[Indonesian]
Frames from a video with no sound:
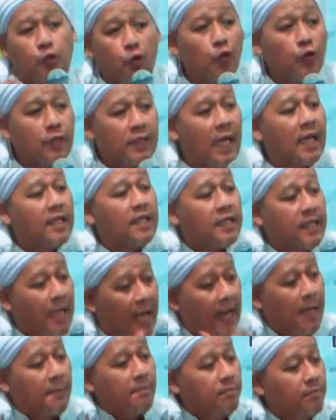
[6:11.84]
duduknya di
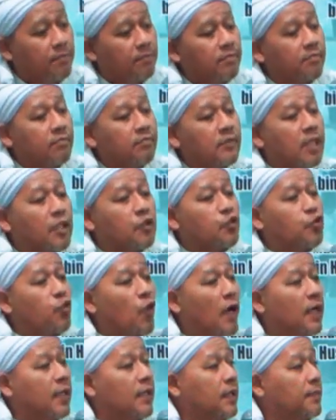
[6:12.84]
dalam
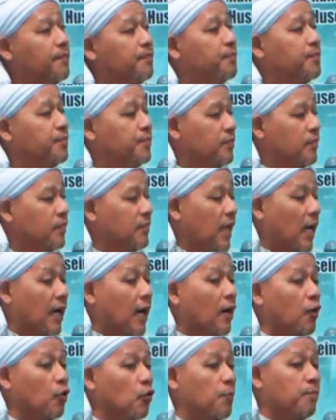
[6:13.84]
kecuali
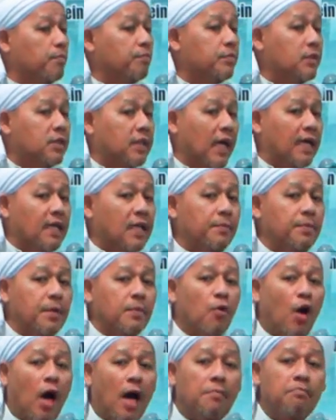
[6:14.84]
takarrub dengan
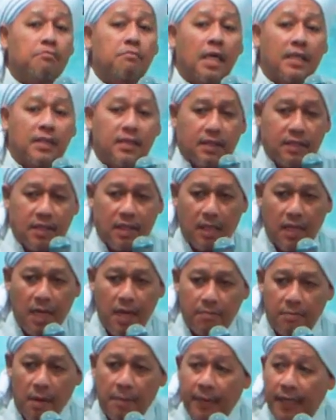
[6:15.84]
Nabi Muhammad
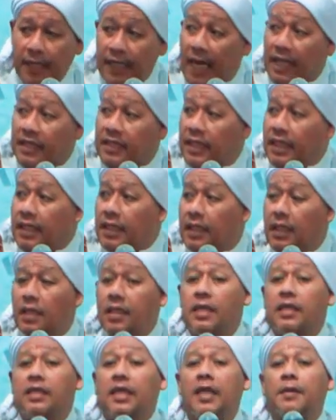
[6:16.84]
memperingati
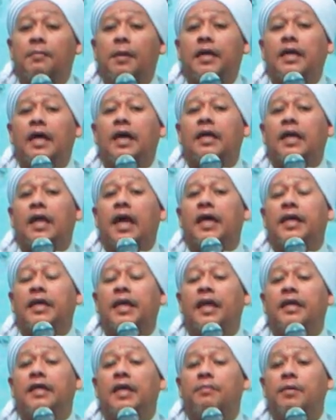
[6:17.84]
daripada
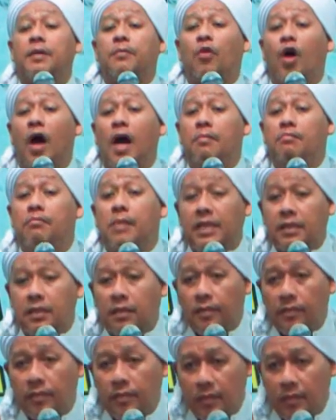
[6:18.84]
kelahiran Nabi Muhammad